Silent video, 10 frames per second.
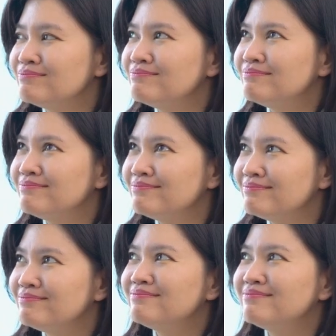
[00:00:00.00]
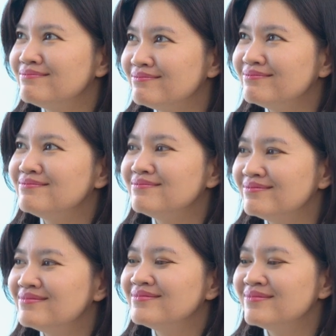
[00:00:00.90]
Uhm,
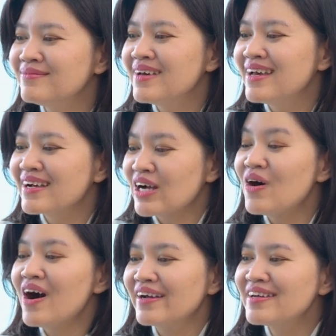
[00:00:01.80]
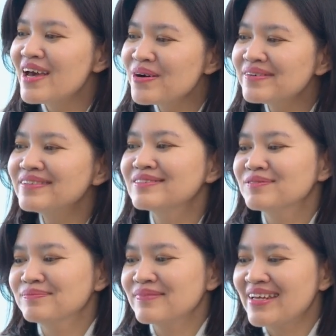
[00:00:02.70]
câu hỏi nếu
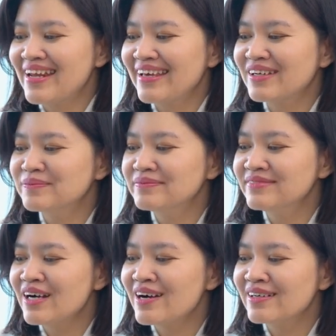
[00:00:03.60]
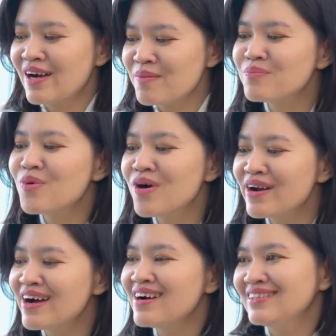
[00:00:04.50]
này cũng hóc
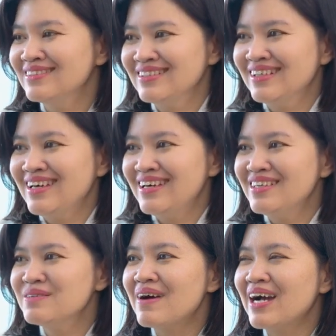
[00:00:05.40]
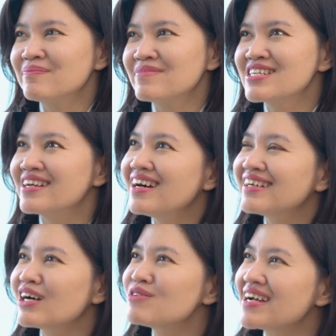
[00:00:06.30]
búa đó. Nhưng mà Trình
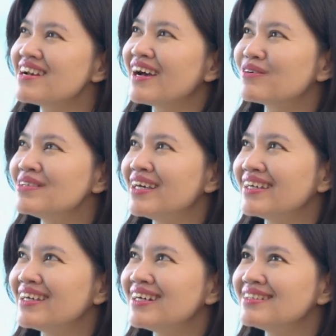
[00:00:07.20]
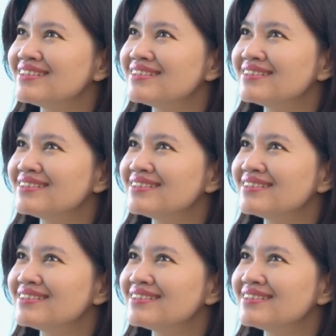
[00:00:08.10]
ơi, câu trả lời của chị á,